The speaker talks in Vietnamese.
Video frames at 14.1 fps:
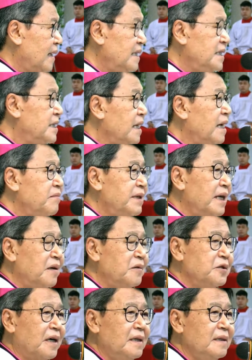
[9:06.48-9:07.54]
anh chị em
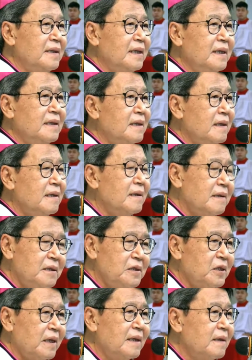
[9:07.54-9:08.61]
theo dõi tin tức
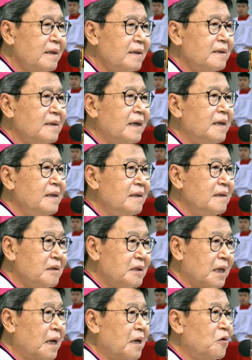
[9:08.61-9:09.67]
trên thế giới
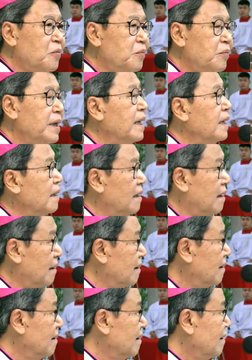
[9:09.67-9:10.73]
thì chắc cũng biết
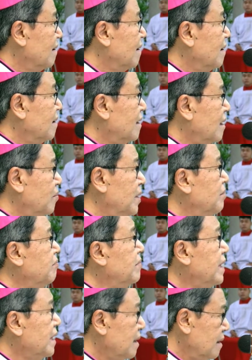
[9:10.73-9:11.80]
là ở
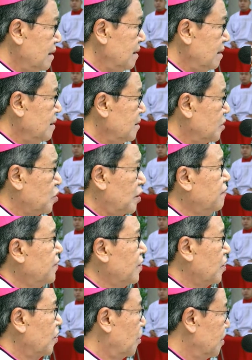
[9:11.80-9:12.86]
bên mỹ tuần
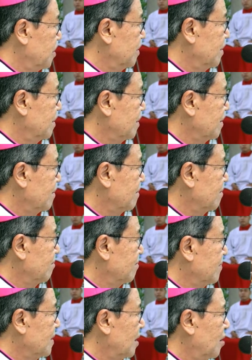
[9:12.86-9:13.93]
vừa rồi
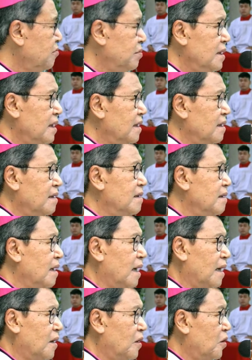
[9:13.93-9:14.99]
không những
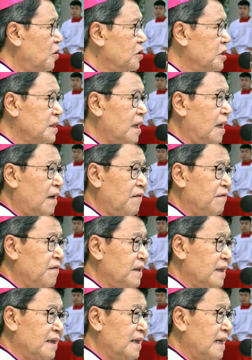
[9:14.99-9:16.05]
là khổ sở
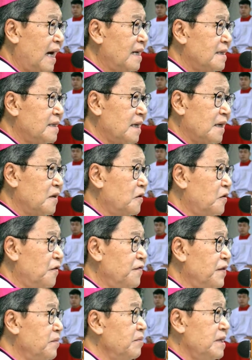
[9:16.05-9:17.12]
vì đại dịch
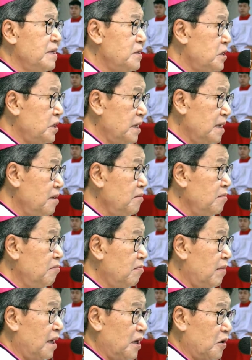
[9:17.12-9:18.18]
Covid-19
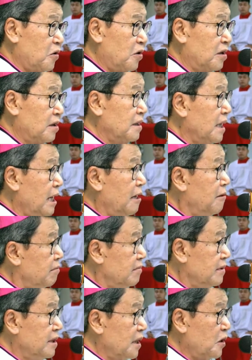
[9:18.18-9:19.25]
mà lại còn
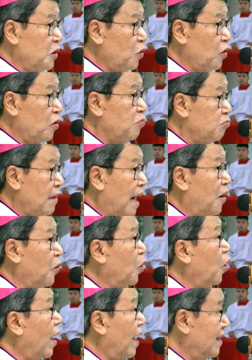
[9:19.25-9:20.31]
thêm những cuộc
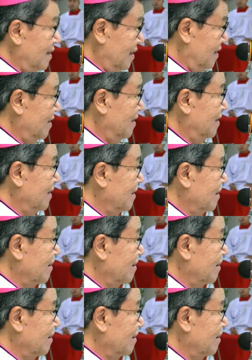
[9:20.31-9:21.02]
bạo loạn nữa.